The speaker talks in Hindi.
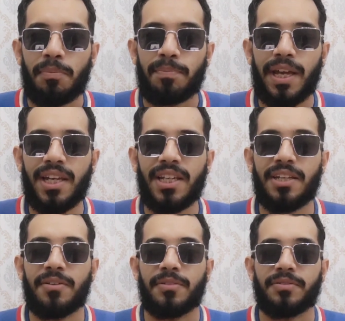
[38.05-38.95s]
पहले
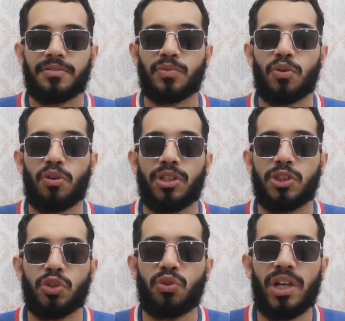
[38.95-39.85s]
वो
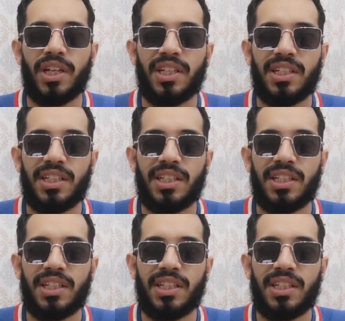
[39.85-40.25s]
यूएई